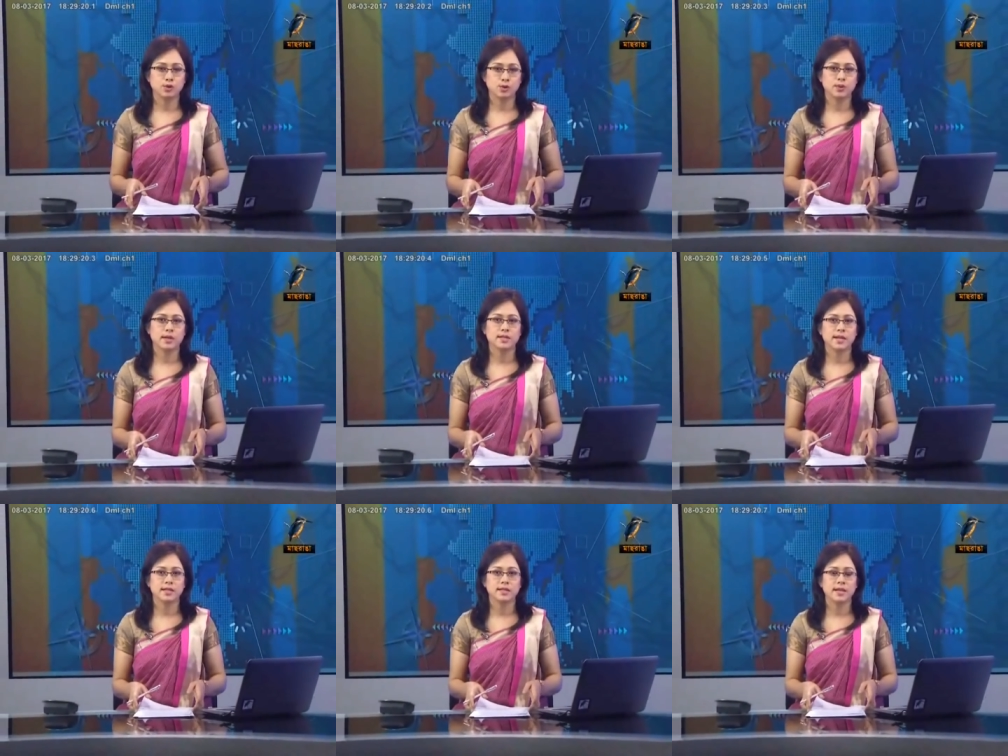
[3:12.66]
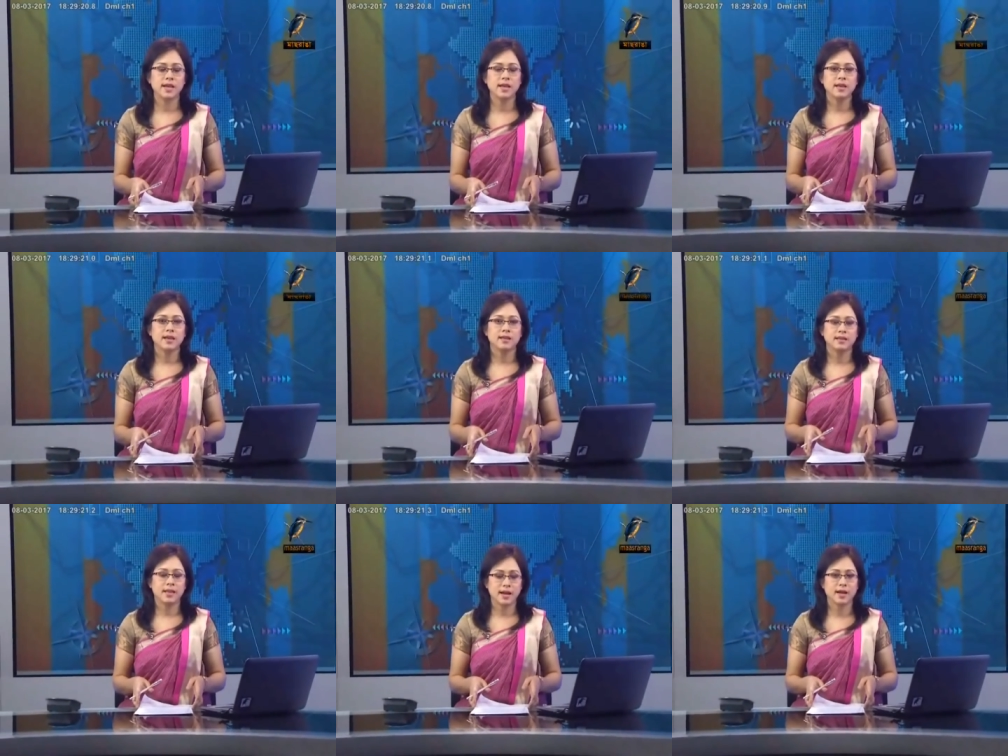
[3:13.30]
সন্ধ্যা সাতটায়
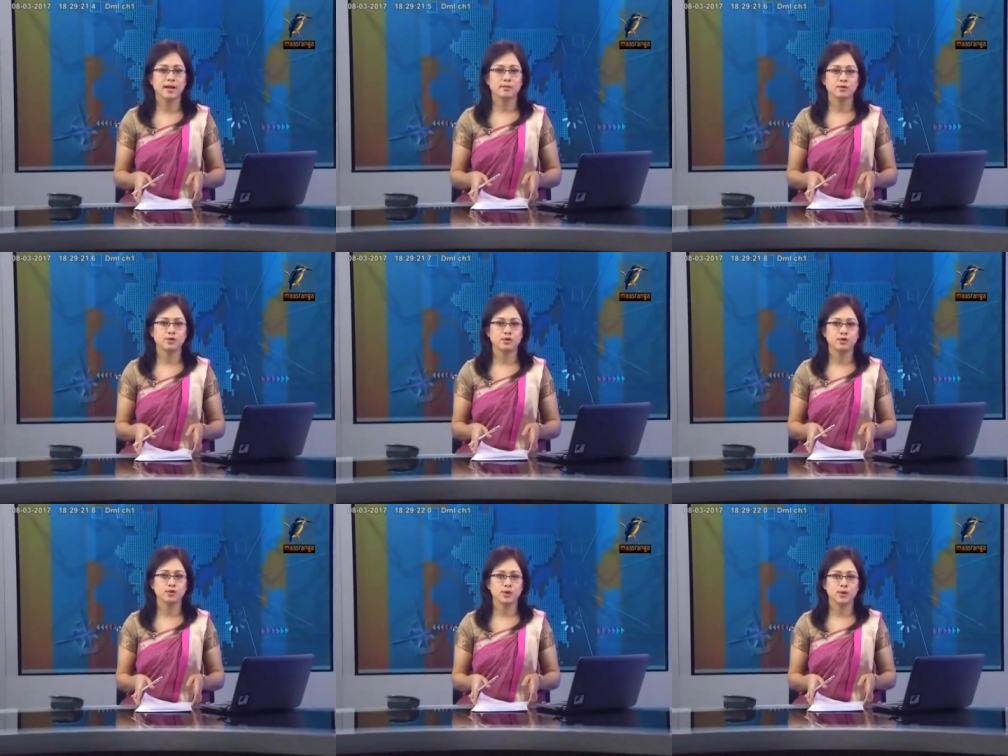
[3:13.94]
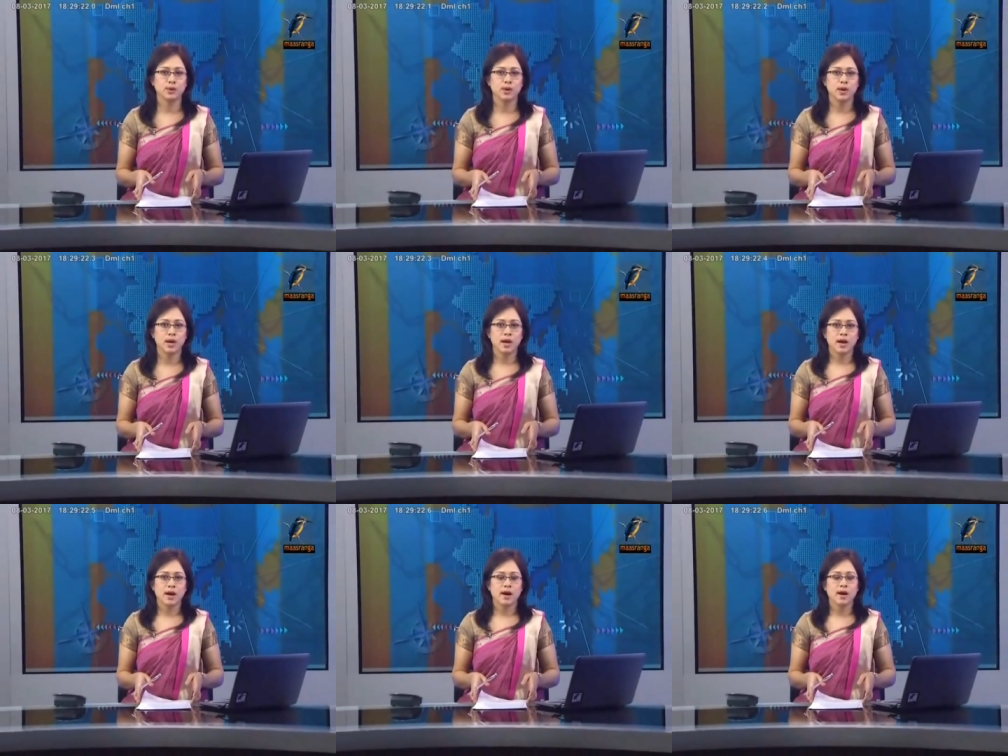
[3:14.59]
দেখার আমন্ত্রণ রইল
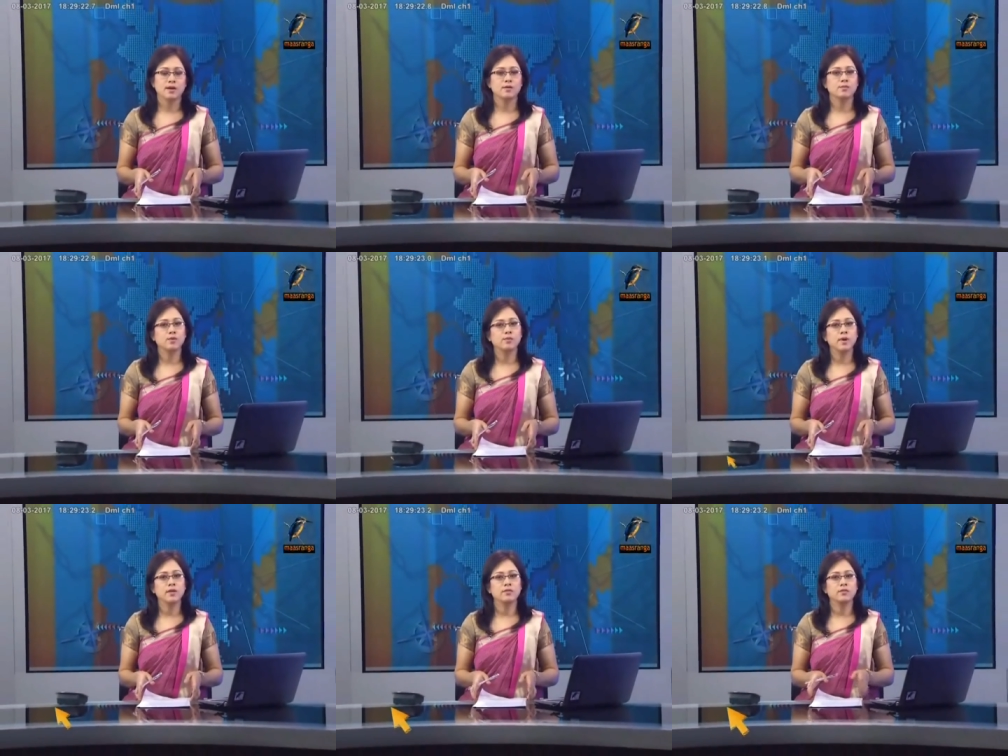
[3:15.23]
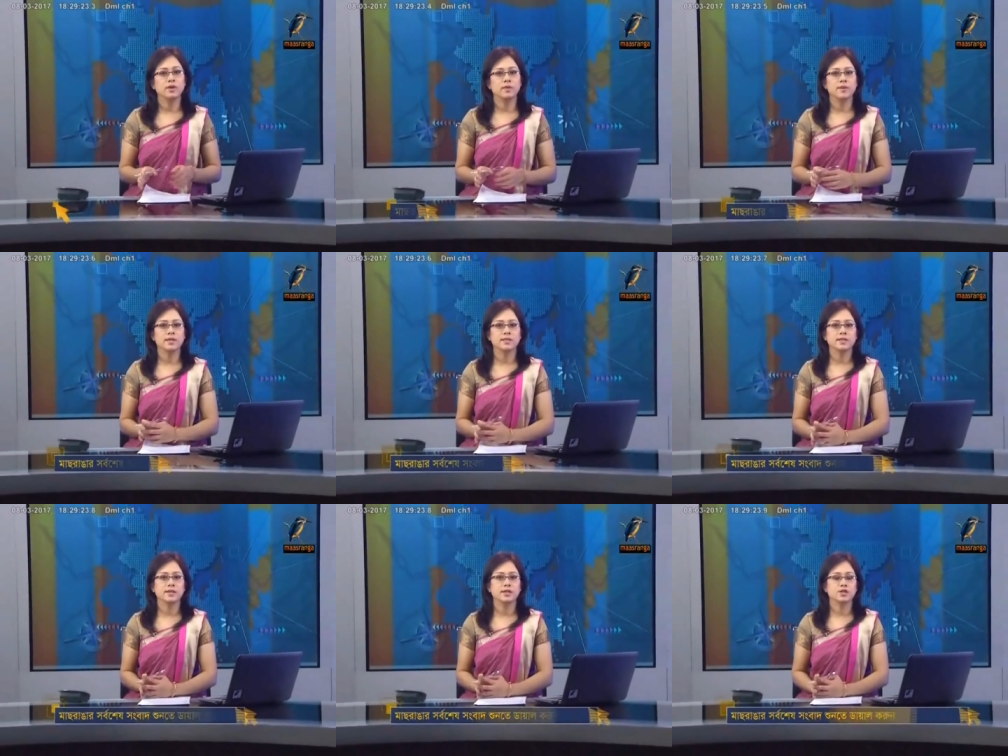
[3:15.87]
আর মোবাইল ফোনে
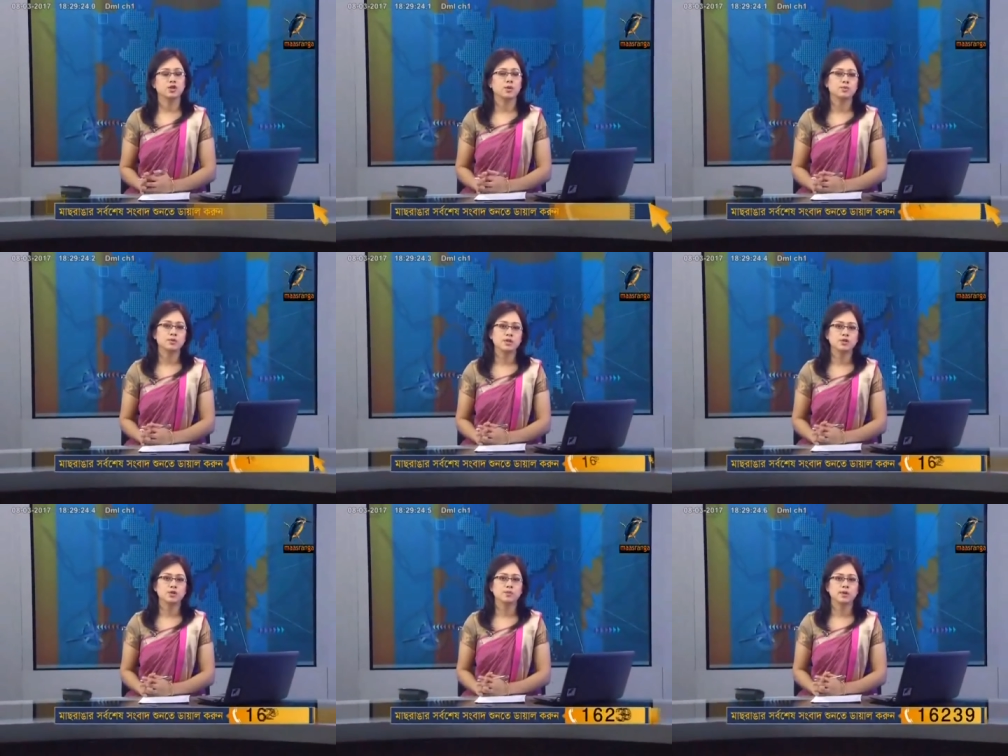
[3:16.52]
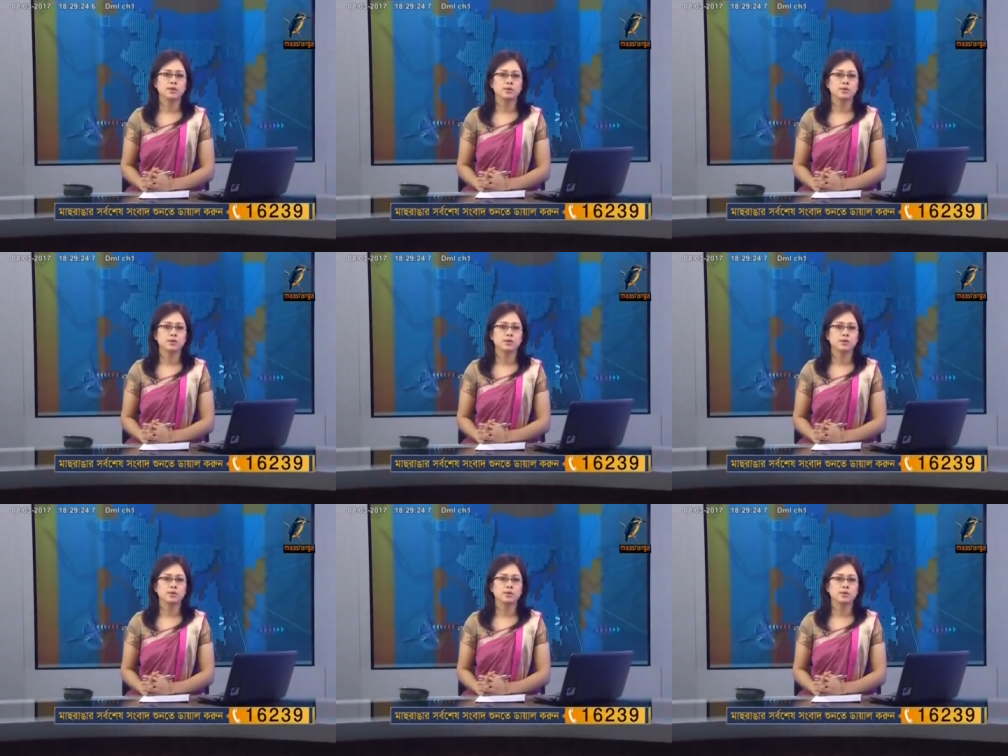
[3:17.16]
মাঝরাঙার সবশেষ সংবাদ